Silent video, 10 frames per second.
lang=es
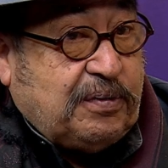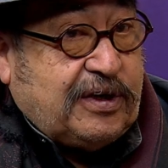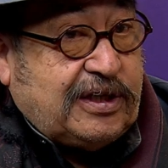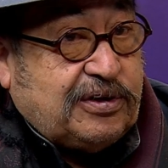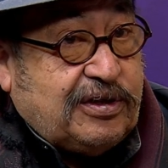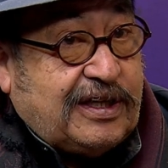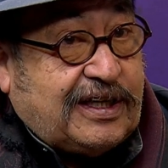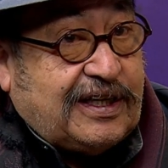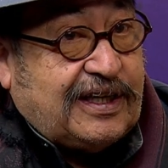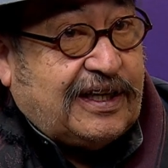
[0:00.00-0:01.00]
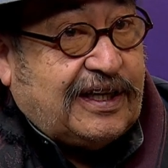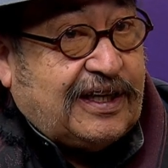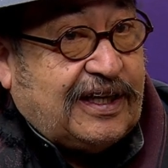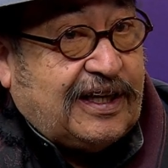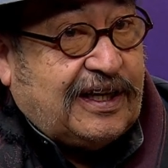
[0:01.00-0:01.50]
eso de
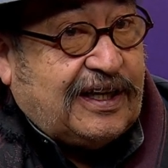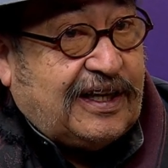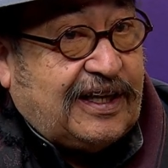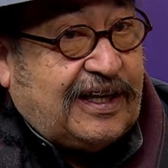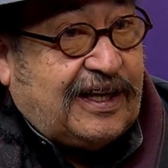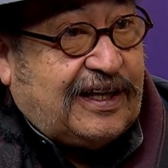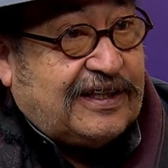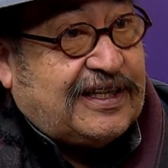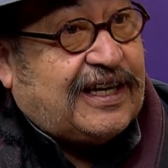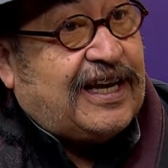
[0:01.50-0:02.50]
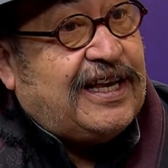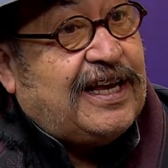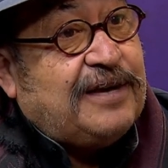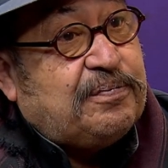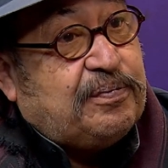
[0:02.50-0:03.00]
que se
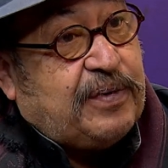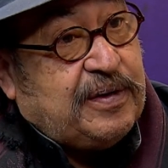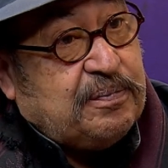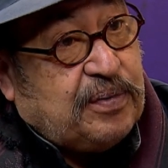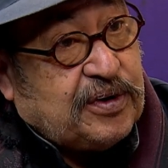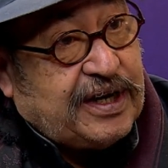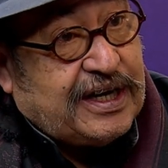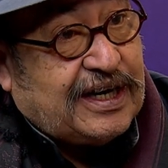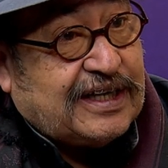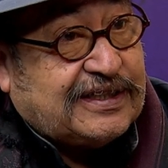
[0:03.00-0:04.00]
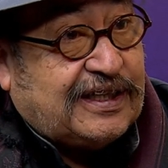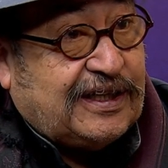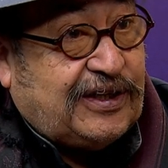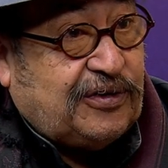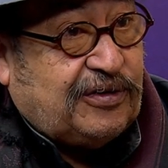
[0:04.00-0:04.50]
quería imponer la
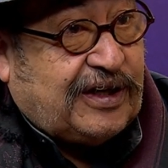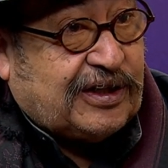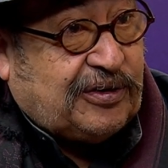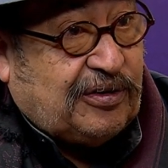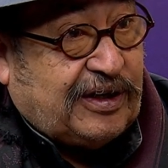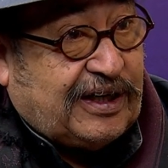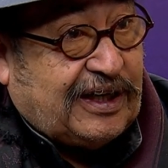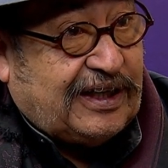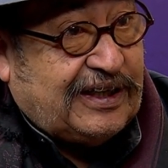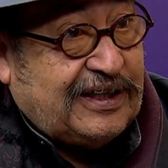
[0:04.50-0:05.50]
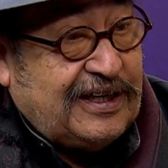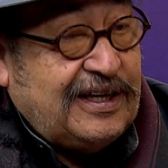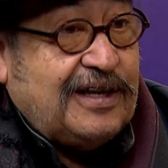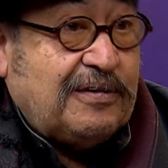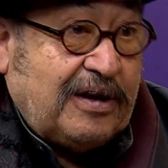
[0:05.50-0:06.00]
religión católica
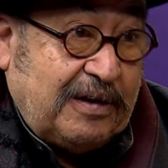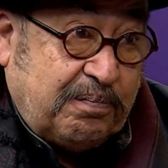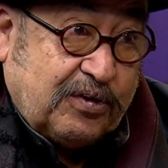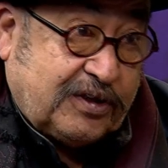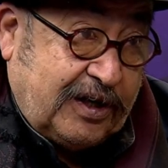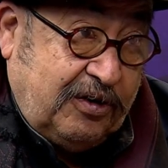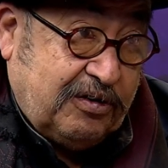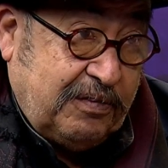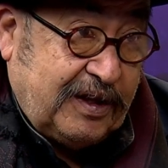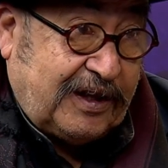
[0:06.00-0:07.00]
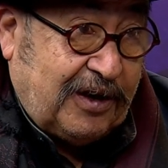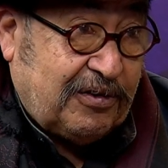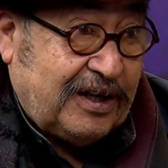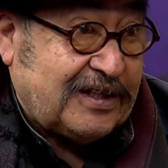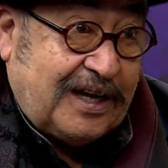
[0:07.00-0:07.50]
y posteriormente
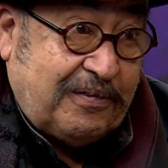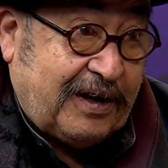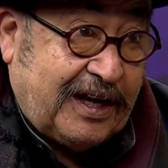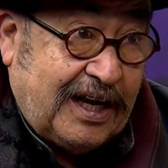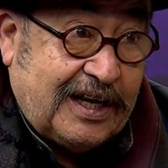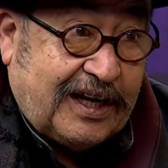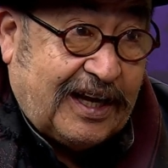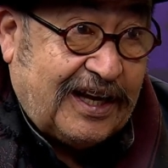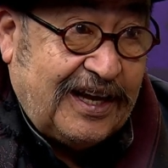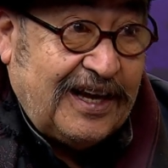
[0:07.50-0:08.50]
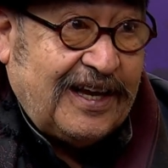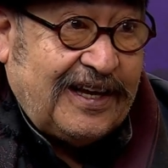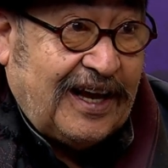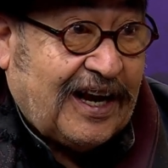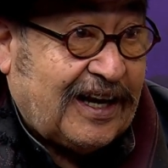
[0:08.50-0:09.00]
ahora es la evangélica
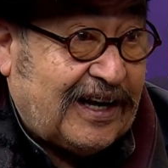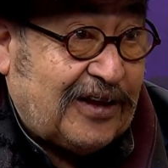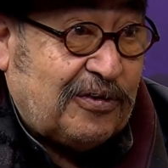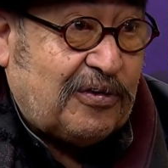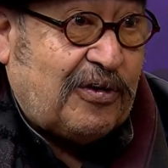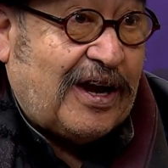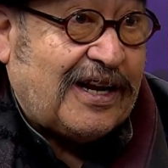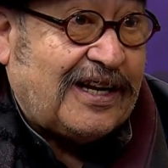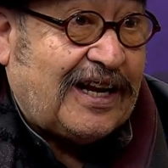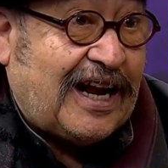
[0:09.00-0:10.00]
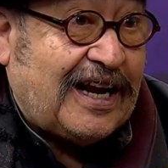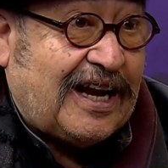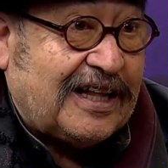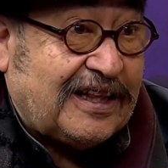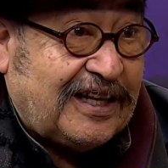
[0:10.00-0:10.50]
y ha ganado gran, gran
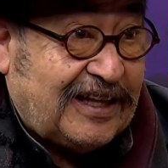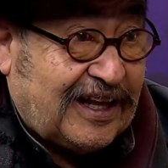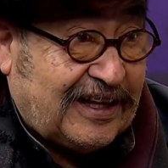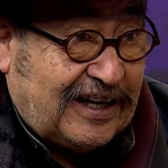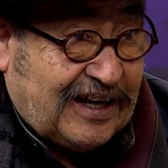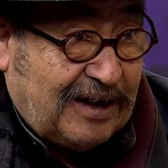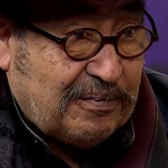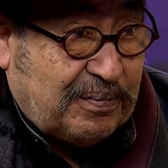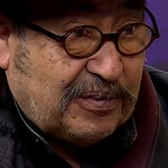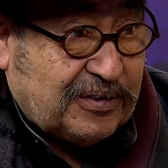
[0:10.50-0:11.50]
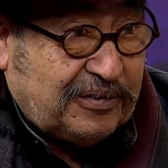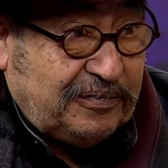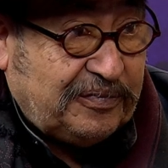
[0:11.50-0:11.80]
cantidad del campo, ¿no?